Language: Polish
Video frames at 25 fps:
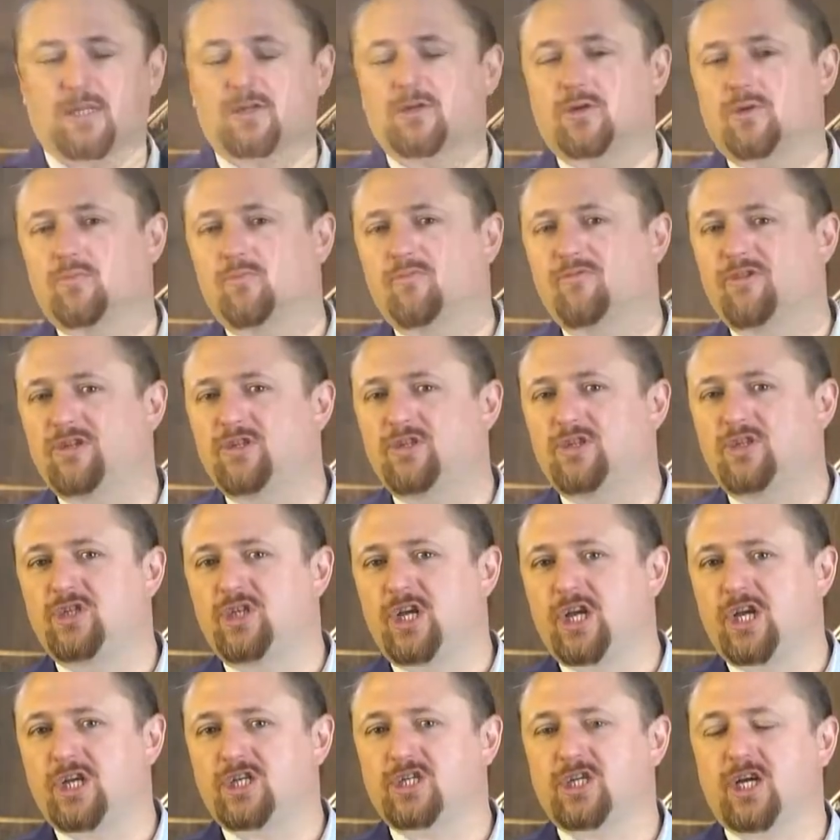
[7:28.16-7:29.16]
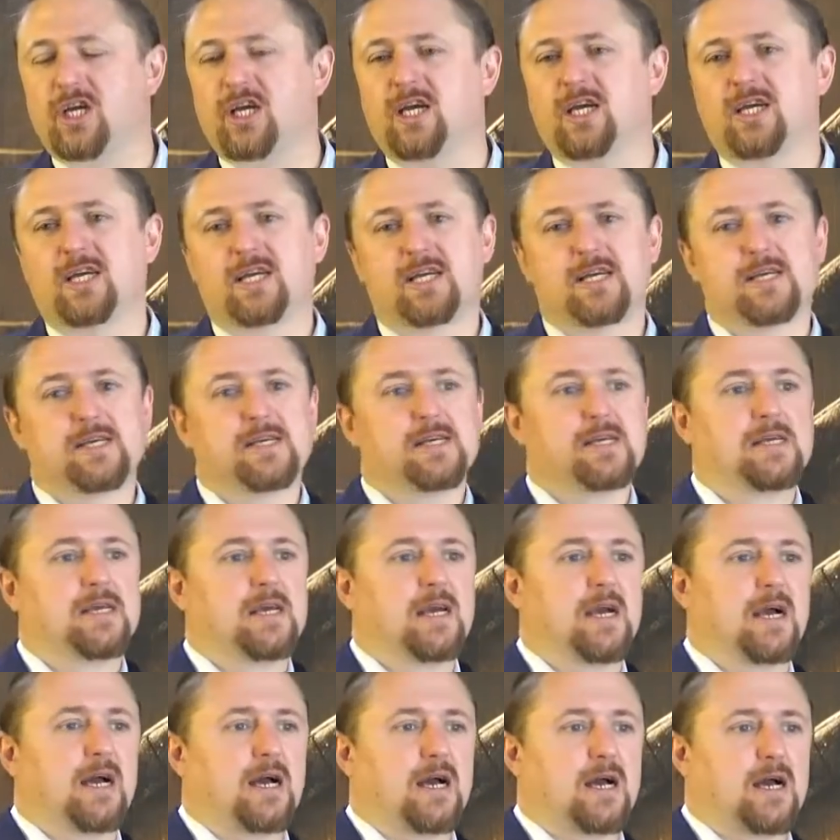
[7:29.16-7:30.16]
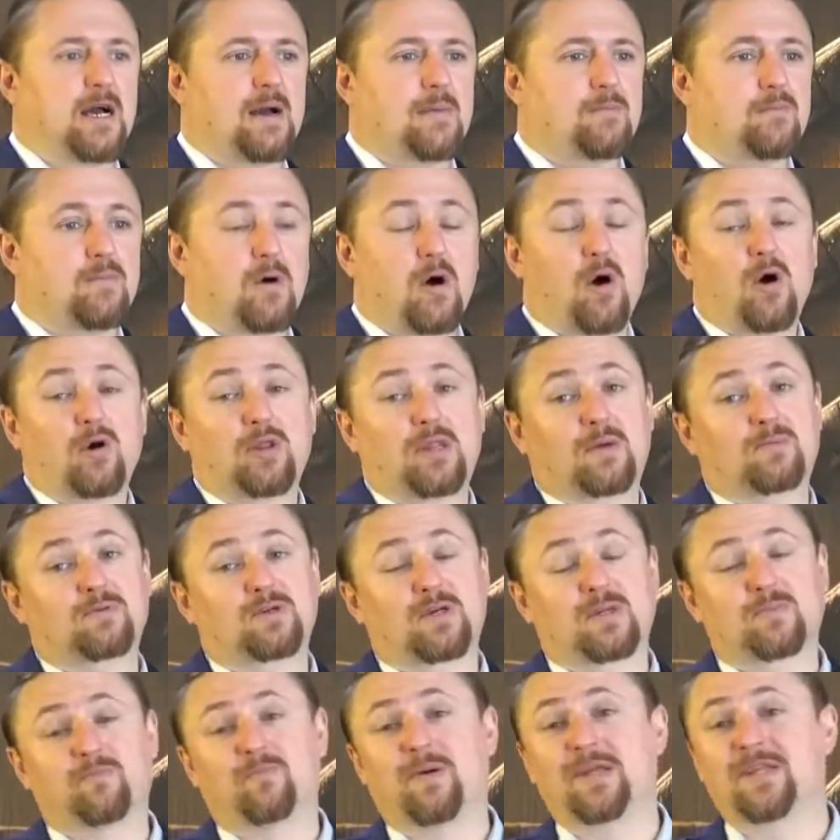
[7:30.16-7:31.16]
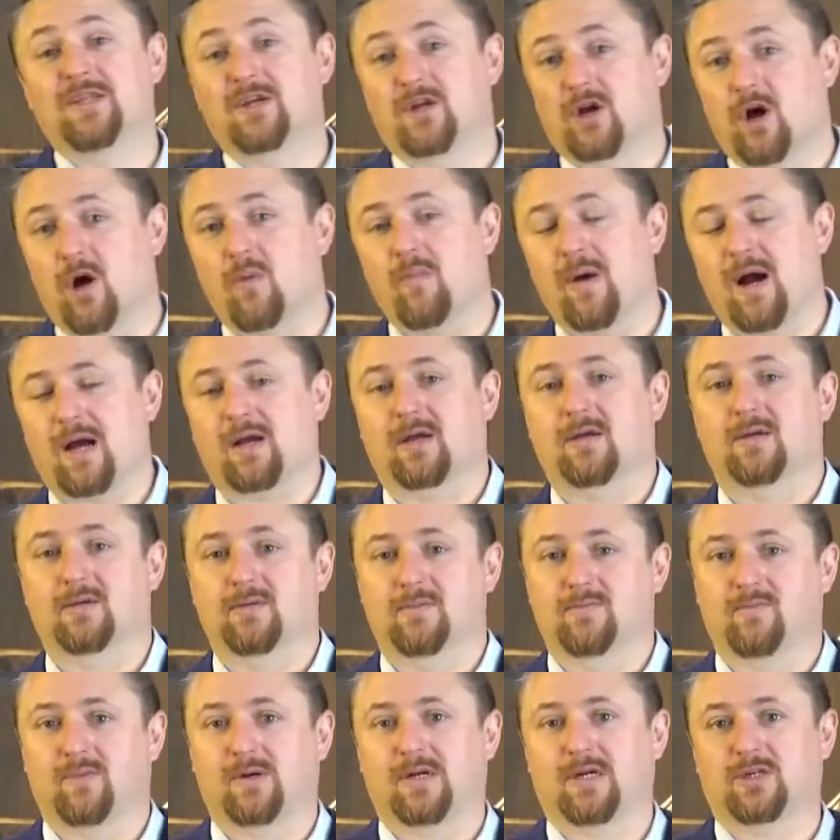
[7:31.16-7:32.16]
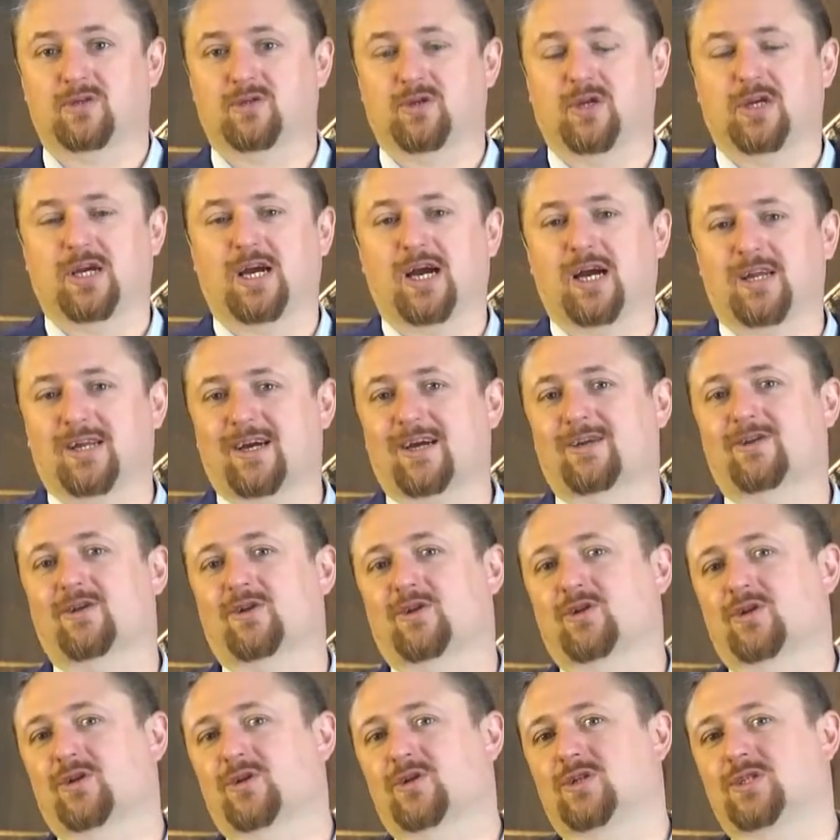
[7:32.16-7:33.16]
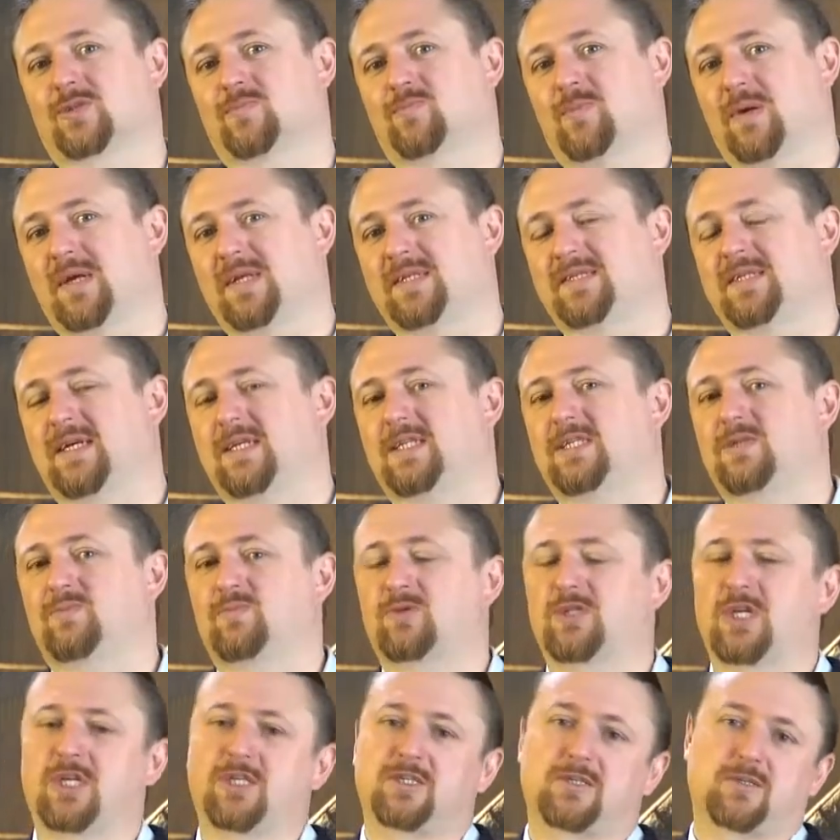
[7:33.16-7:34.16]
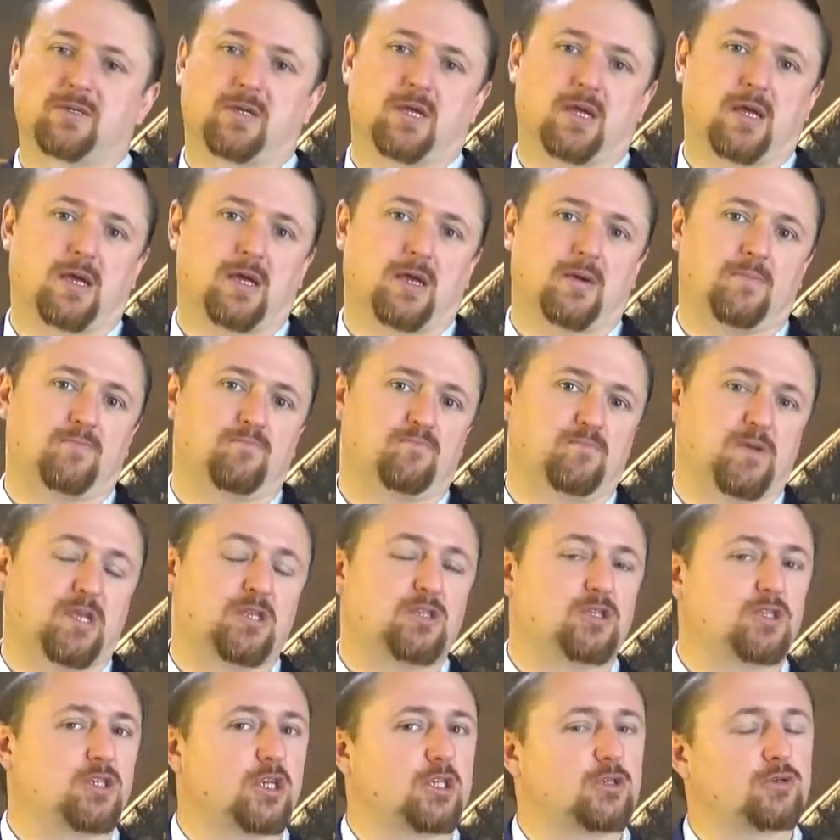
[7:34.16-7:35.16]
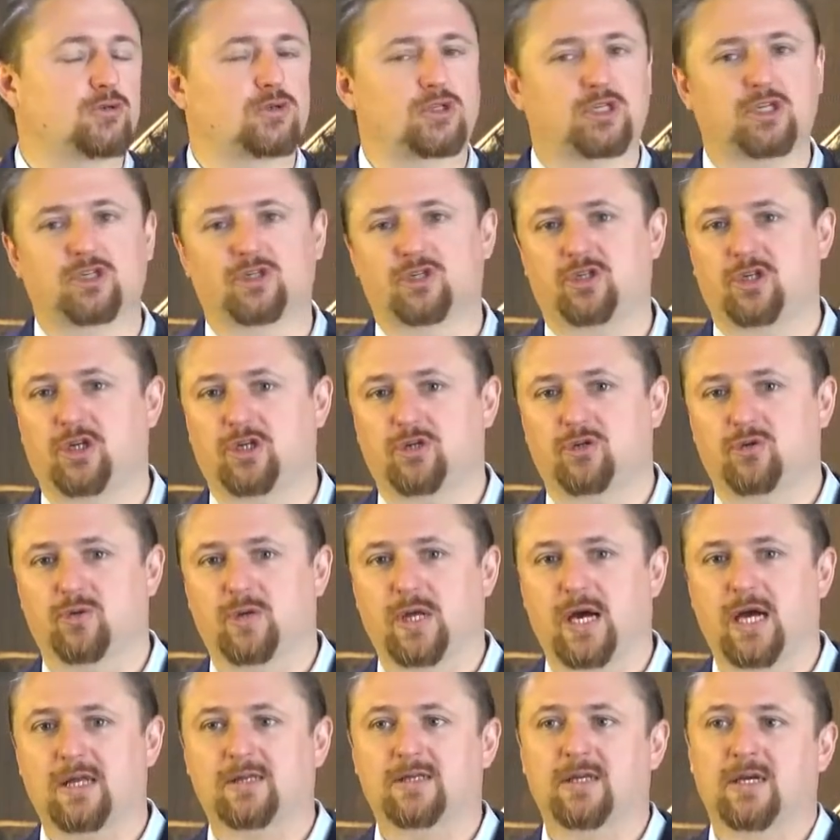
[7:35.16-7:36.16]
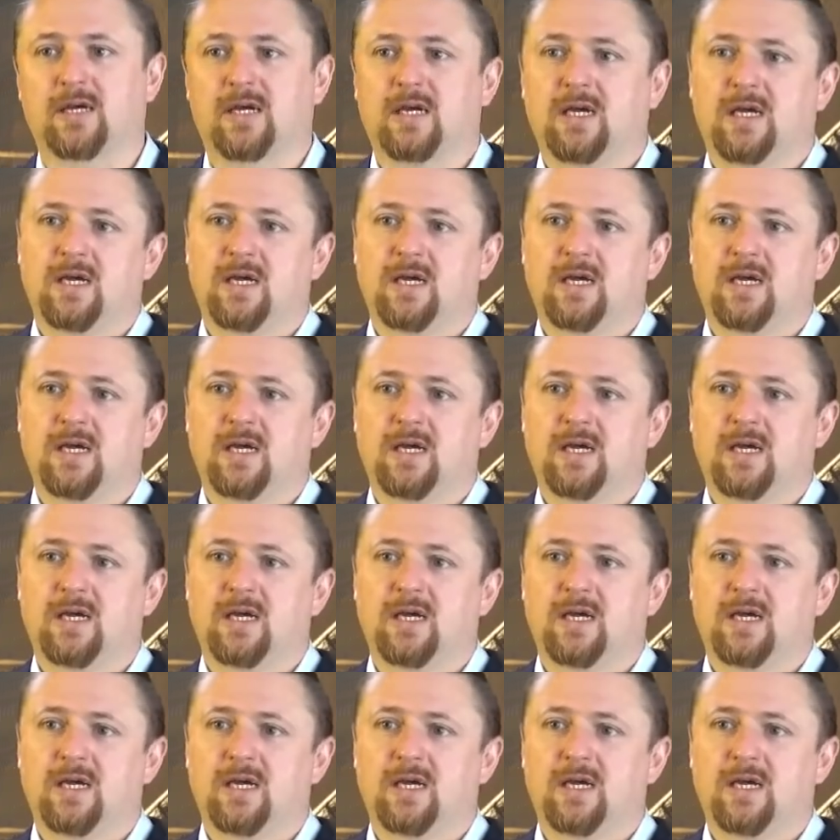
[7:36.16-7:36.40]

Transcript: Dlaczego mówię dzisiejsze? Bo na przykład Ben Romach pokazuje charakter tego SpaceX sprzed 50-60 lat.